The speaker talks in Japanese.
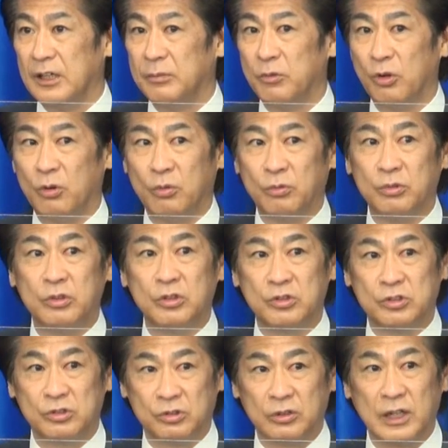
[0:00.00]
もう
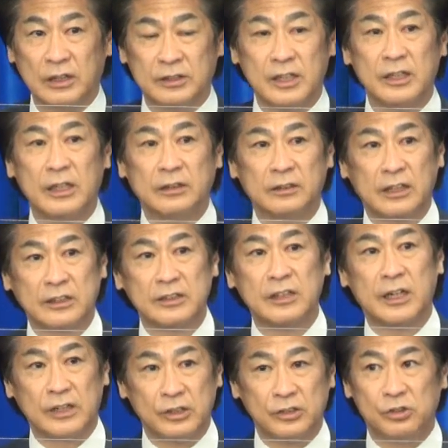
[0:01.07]
ウイルスが出出さ
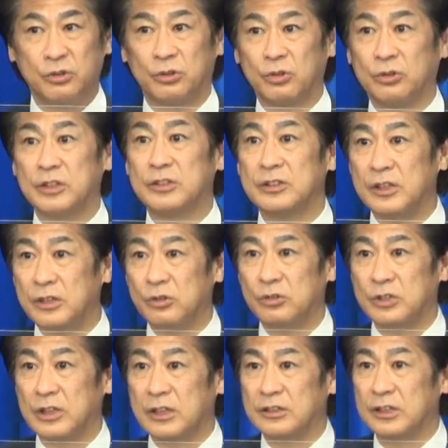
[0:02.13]
ない状況ですね要
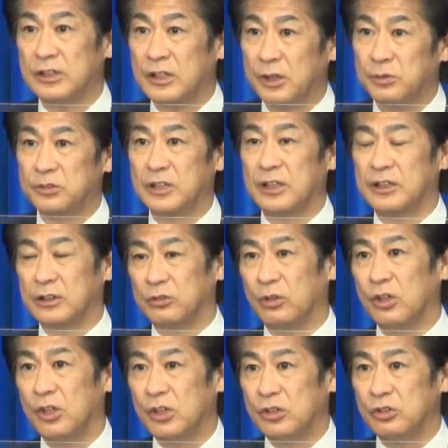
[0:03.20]
するに完全に回復されたと
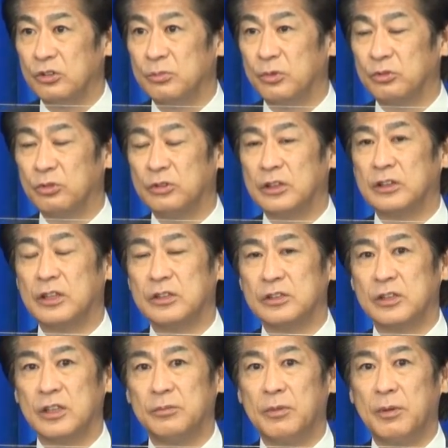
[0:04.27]
いうもとでで
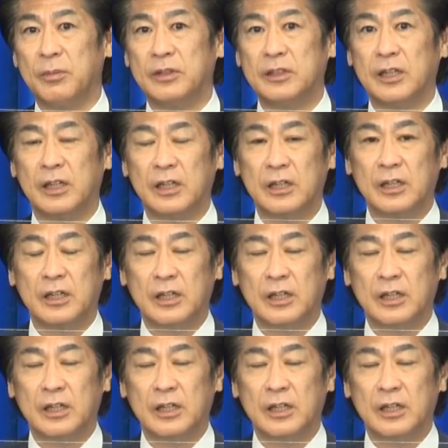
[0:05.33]
すね今まで